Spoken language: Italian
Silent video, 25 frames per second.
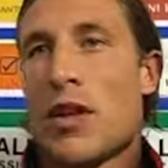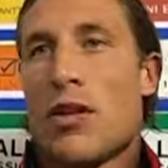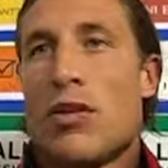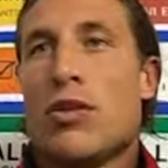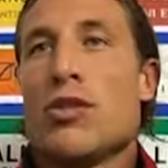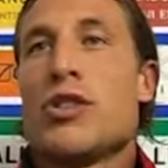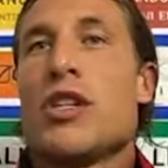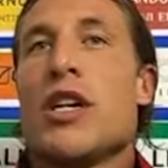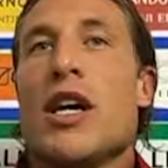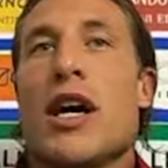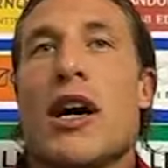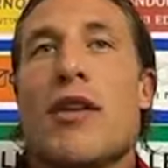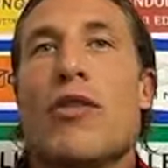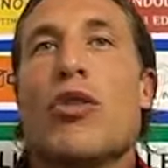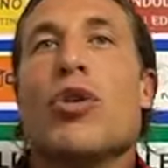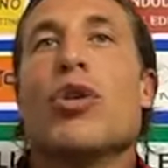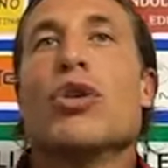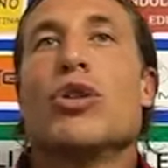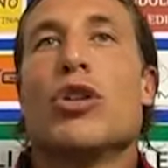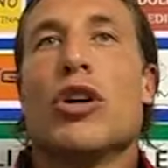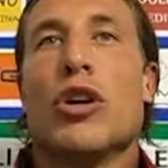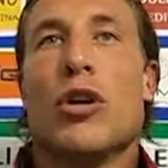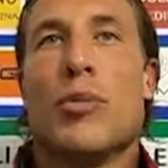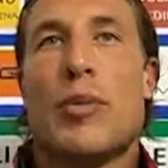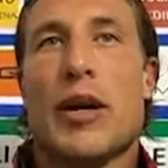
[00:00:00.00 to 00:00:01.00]
così ha
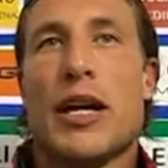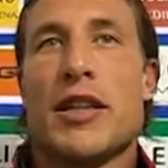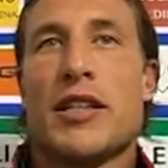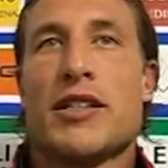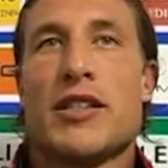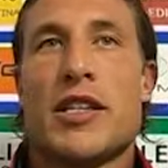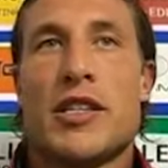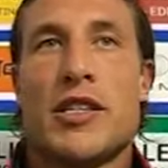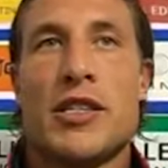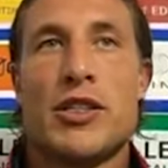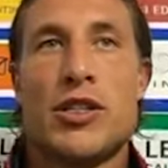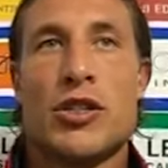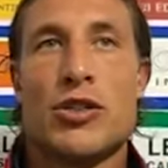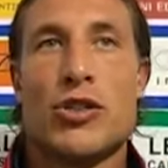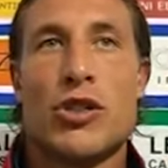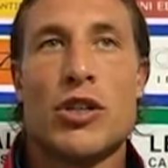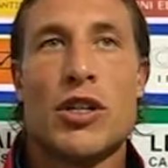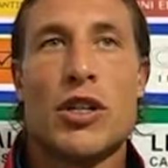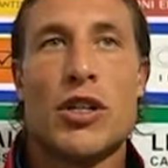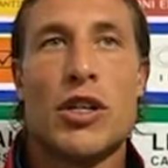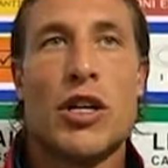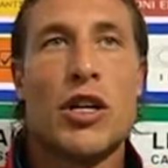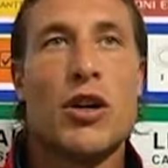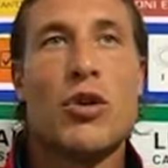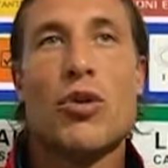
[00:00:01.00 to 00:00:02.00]
voluto prendere questa
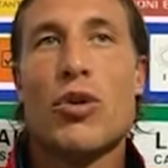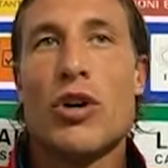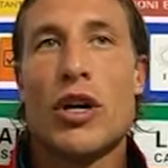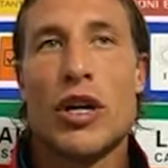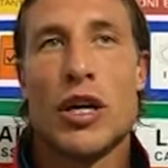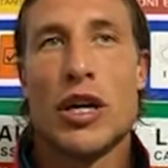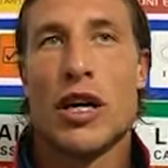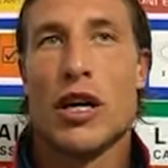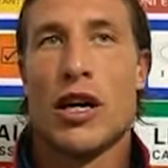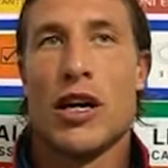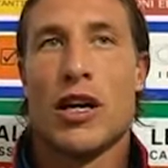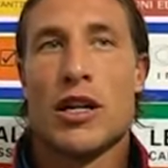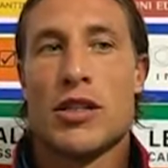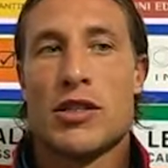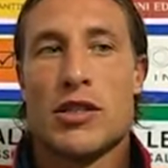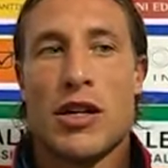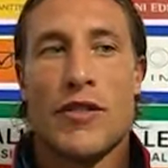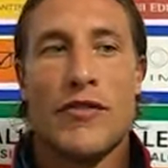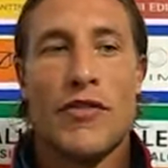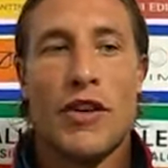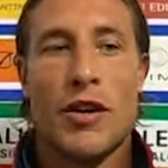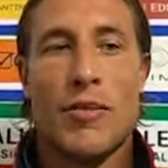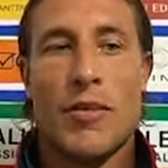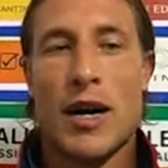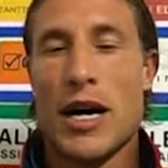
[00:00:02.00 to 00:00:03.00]
decisione lui e di ci
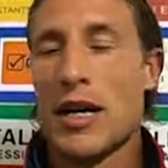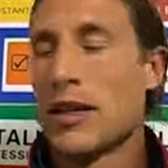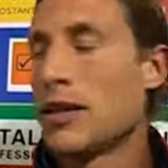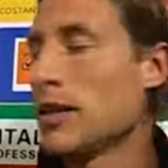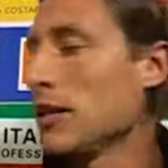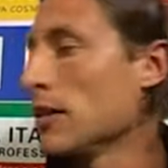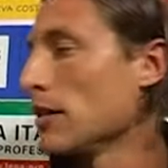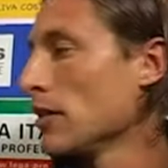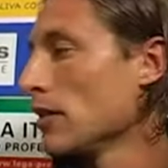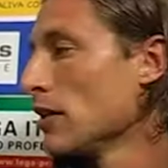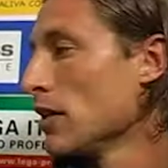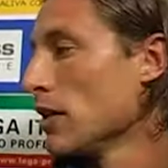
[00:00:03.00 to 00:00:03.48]
siamo fermati, no?